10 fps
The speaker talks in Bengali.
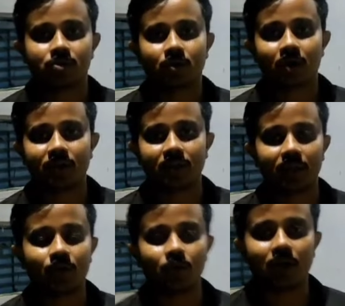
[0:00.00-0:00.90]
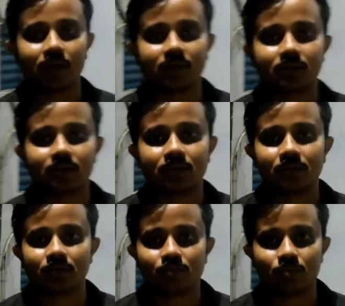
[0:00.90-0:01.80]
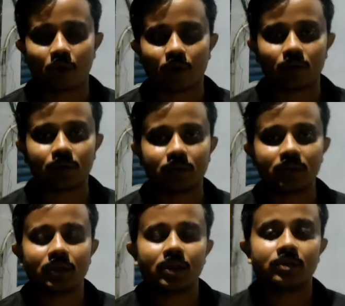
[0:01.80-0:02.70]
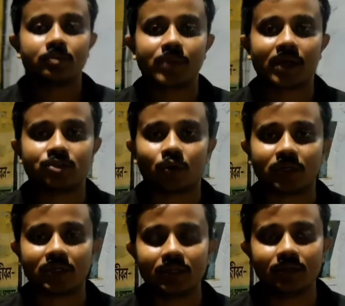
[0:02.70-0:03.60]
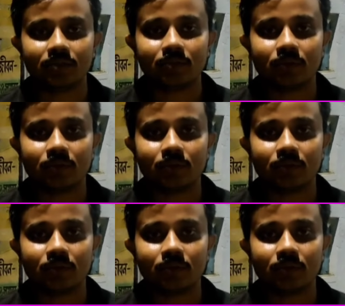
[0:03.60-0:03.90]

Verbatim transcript: তৎস আমাদের এই গোঘাট ব্লকও প্রায় ছটি